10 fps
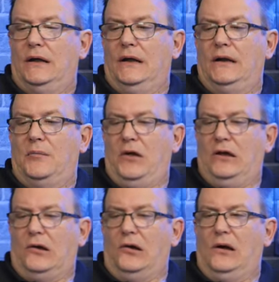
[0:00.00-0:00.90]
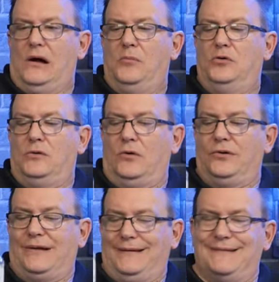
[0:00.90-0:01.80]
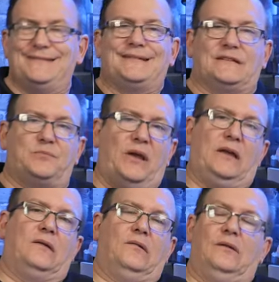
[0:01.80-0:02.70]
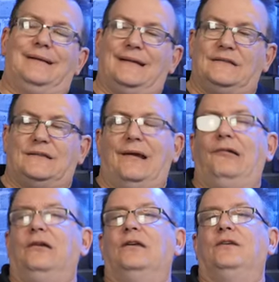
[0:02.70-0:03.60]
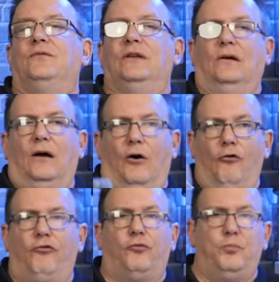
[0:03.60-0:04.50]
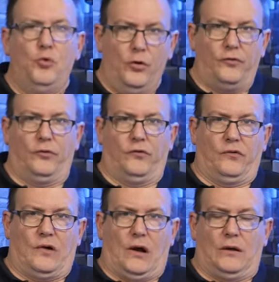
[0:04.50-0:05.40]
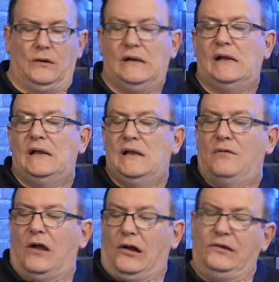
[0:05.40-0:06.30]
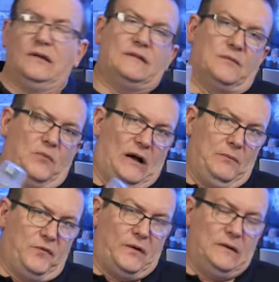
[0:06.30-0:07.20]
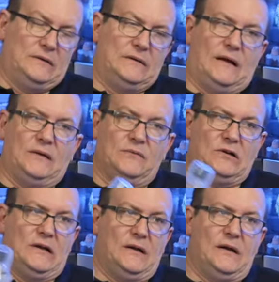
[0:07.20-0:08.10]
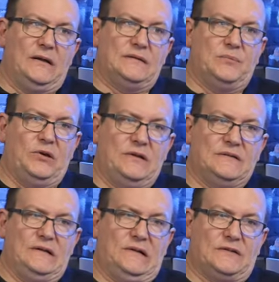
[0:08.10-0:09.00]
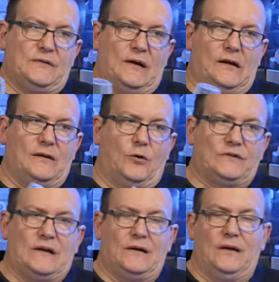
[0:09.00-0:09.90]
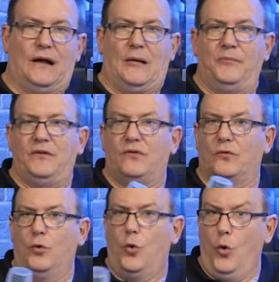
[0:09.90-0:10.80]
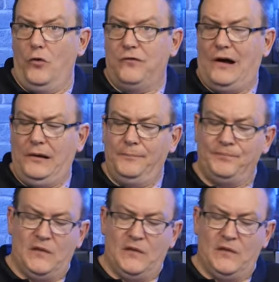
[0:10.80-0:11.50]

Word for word: in der Mengenangabe und dann ist das Becken letztendlich wieder auf Spur sozusagen. Wir hatten jetzt in meinem Falle, hatten wir ja in der ECP gesehen, dass wir halt auch Sachen haben, die zu hoch waren.